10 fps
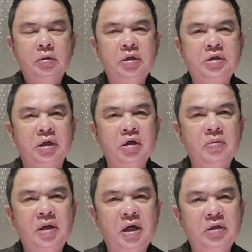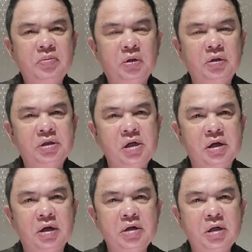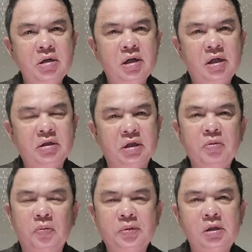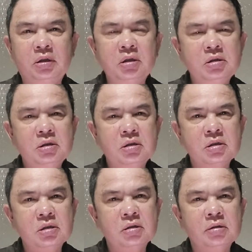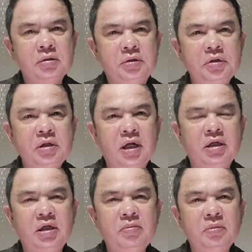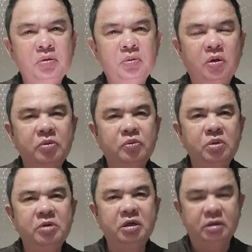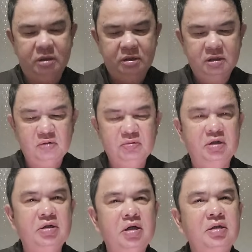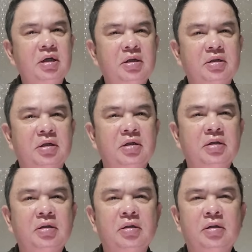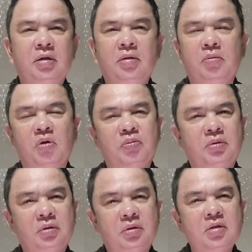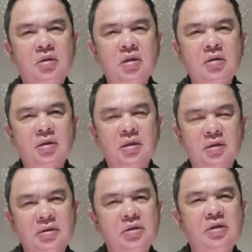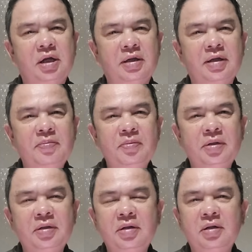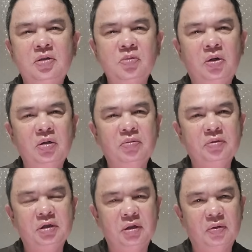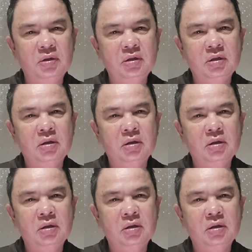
Thưa anh chị, hôm nay chúng tôi xin gửi đến các anh chị một tin tức xưa nay hiếm. Chúng tôi vui mừng thông tin đến các anh chị một tin tức xưa nay hiếm như chúng tôi vừa nói.